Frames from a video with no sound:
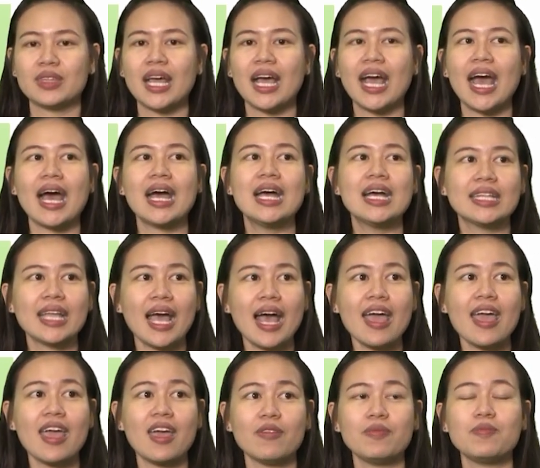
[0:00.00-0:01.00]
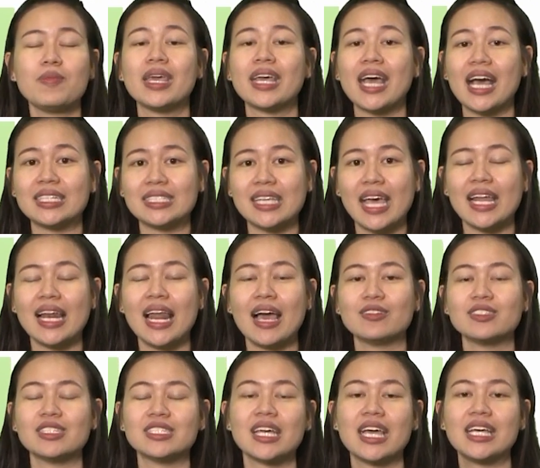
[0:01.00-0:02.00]
นะคะ ถ้า f มีการใช้แล้
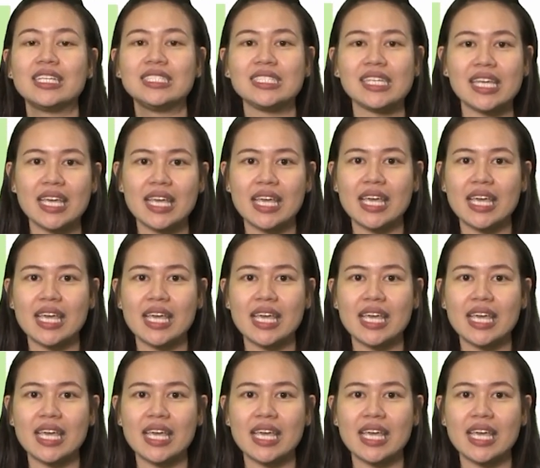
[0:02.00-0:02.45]
วจะใช้ g